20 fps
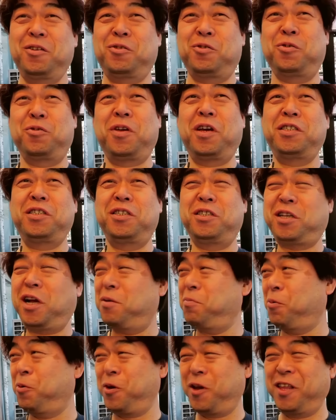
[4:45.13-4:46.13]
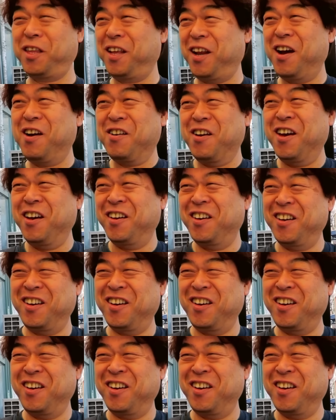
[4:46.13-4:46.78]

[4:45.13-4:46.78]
저 사실 잘 모르겠더라고요.